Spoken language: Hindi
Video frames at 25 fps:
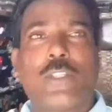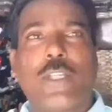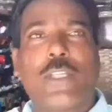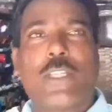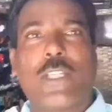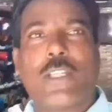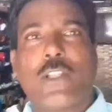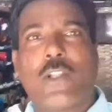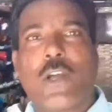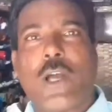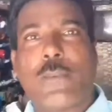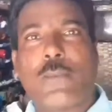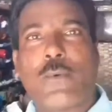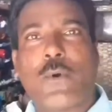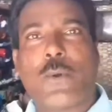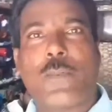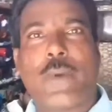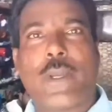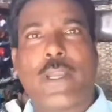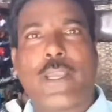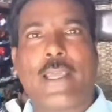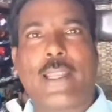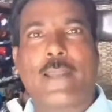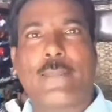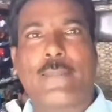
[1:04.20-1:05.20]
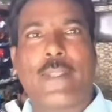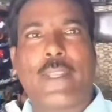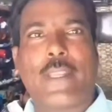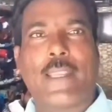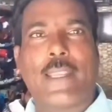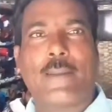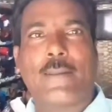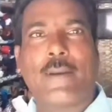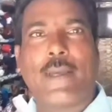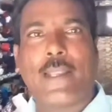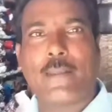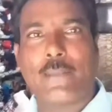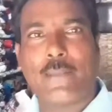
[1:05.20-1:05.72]
पहुँचा था तो आपको पंखे
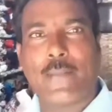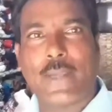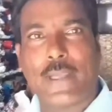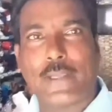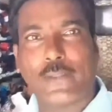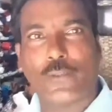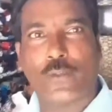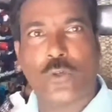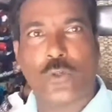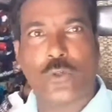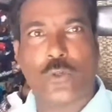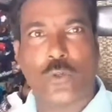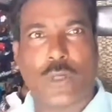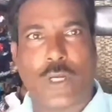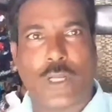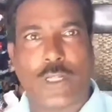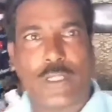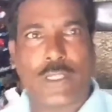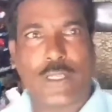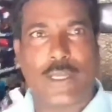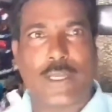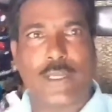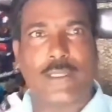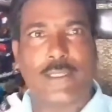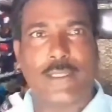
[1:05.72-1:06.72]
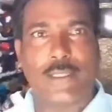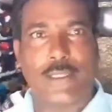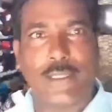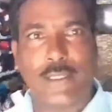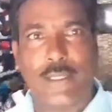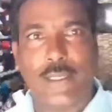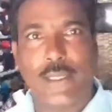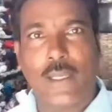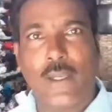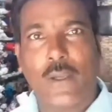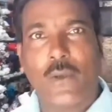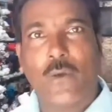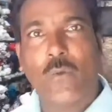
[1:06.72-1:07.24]
रिपेयरिंग के बारे में जो दुकान दिखाई थी
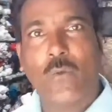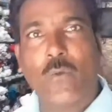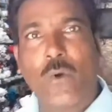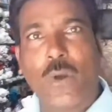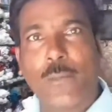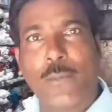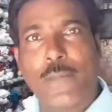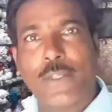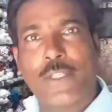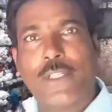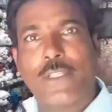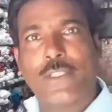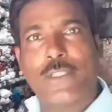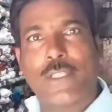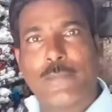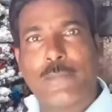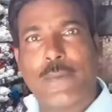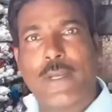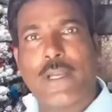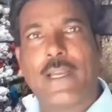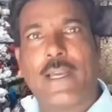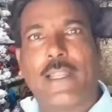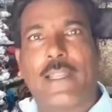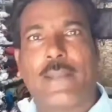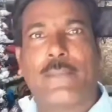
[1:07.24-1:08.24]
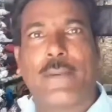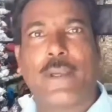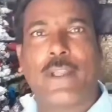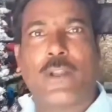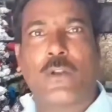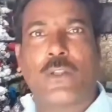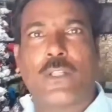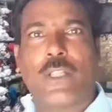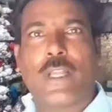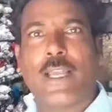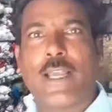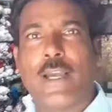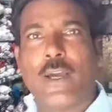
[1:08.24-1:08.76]
वहाँ मशीन से पंखा रिपेयर
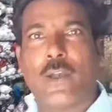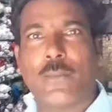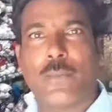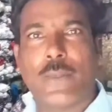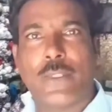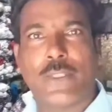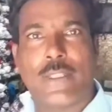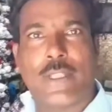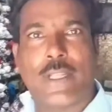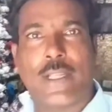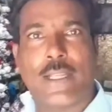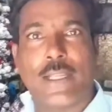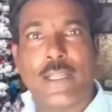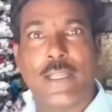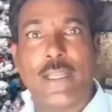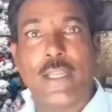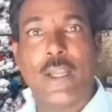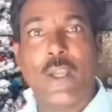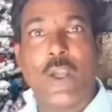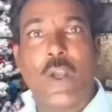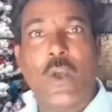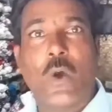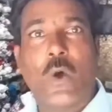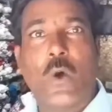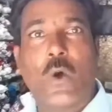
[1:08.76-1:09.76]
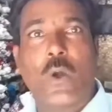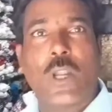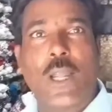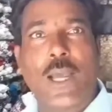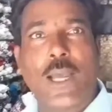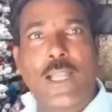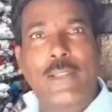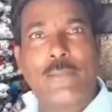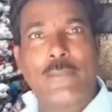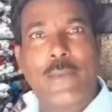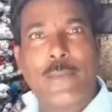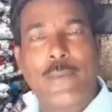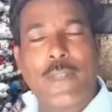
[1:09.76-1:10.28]
होता है और बनता है और
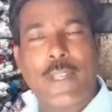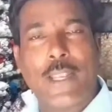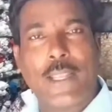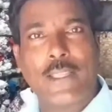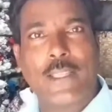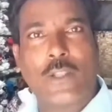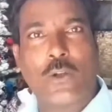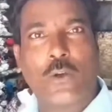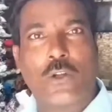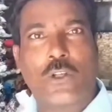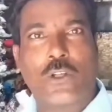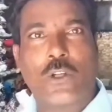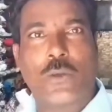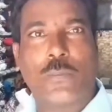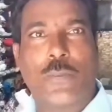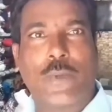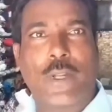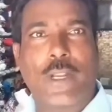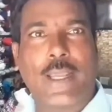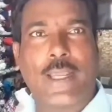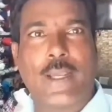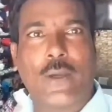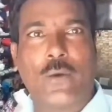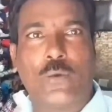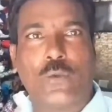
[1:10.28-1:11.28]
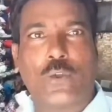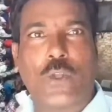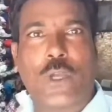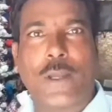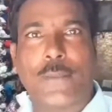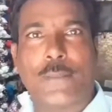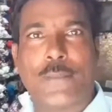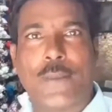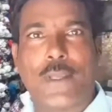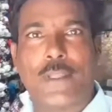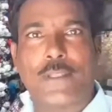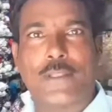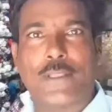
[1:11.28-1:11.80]
आज मैं प्लाजा रोड के ऊपर आया हूँ तो
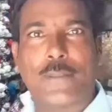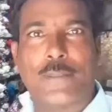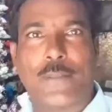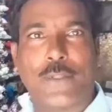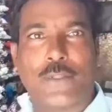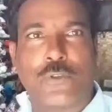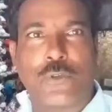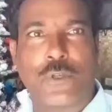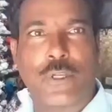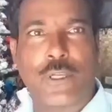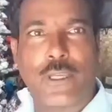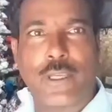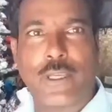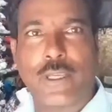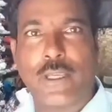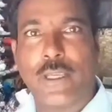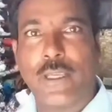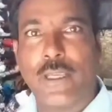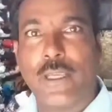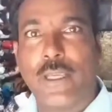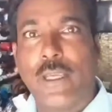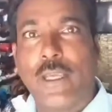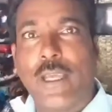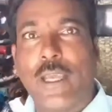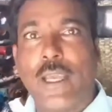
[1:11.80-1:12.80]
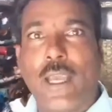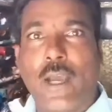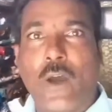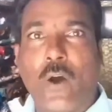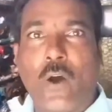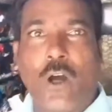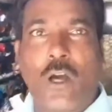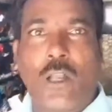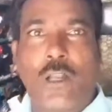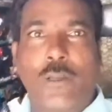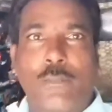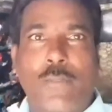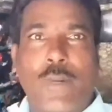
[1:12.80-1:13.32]
आपके हाथ से बच्चों के
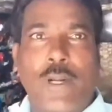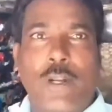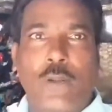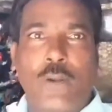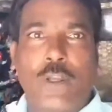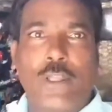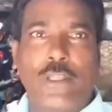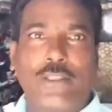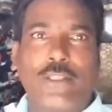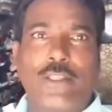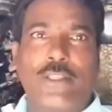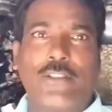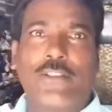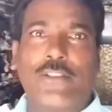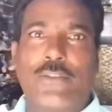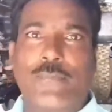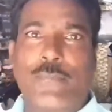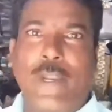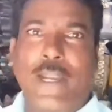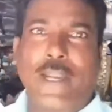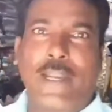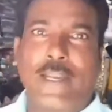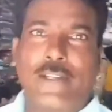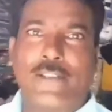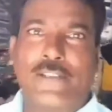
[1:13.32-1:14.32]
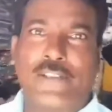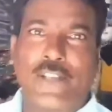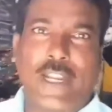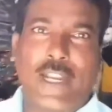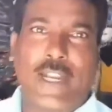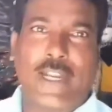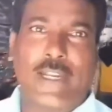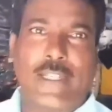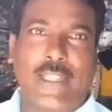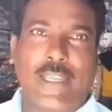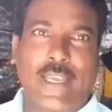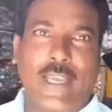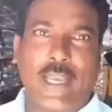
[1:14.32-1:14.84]
और बड़ों की जीन्स पैंट
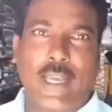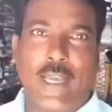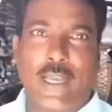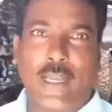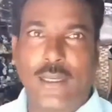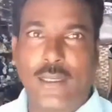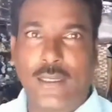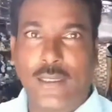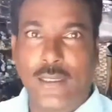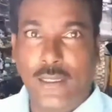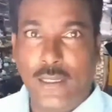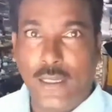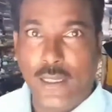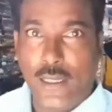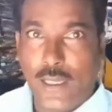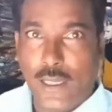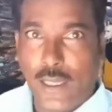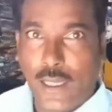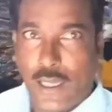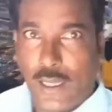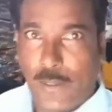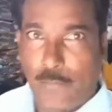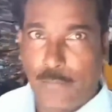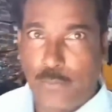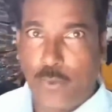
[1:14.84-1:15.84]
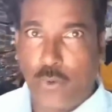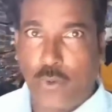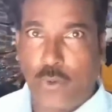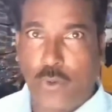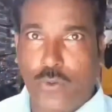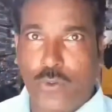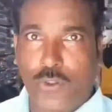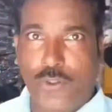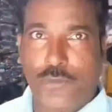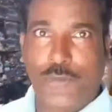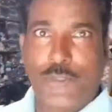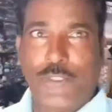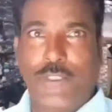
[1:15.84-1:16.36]
शर्ट या आपको
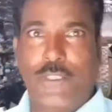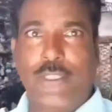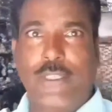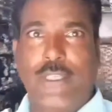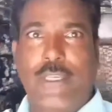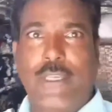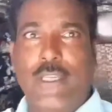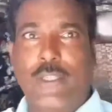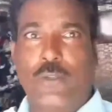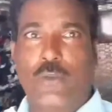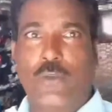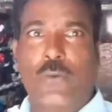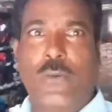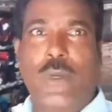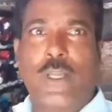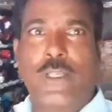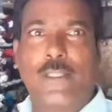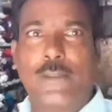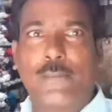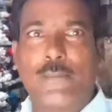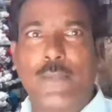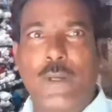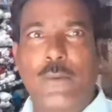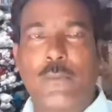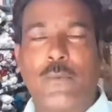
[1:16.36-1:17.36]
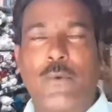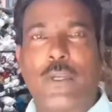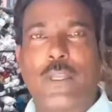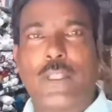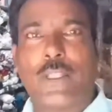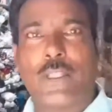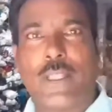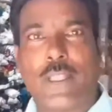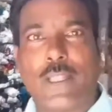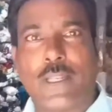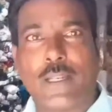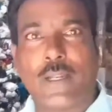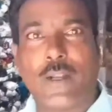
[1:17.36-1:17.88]
कुछ भी चाहिए तो वाजिब दामों के
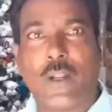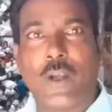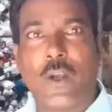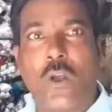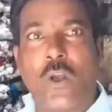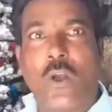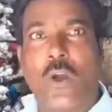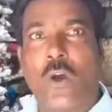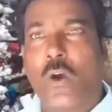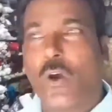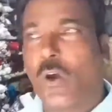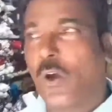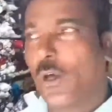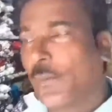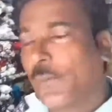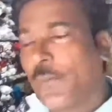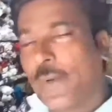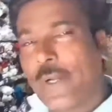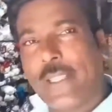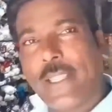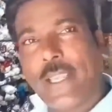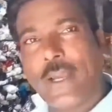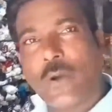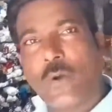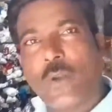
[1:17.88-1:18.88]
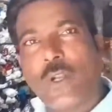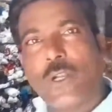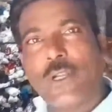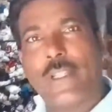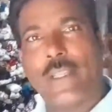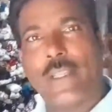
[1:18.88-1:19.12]
अंदर और बढ़िया